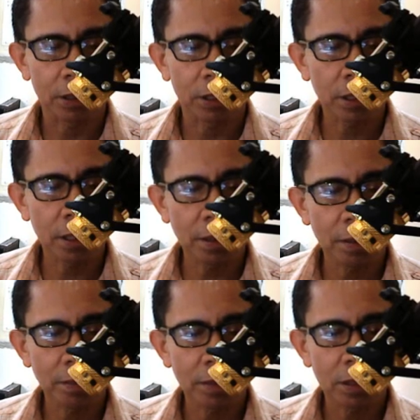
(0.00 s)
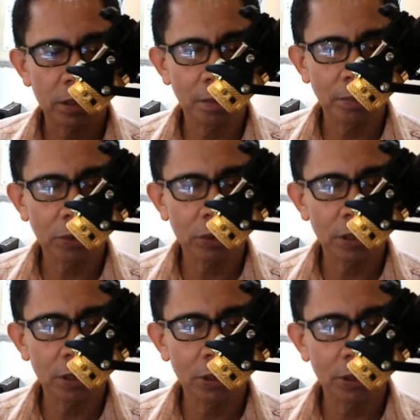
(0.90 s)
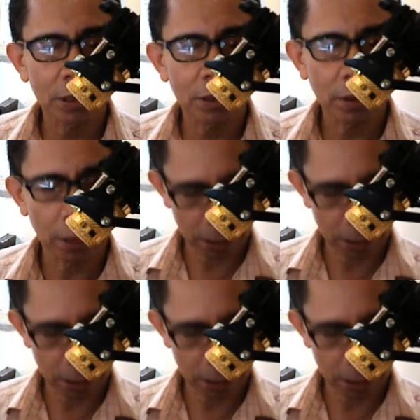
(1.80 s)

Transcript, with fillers: the same same procedure no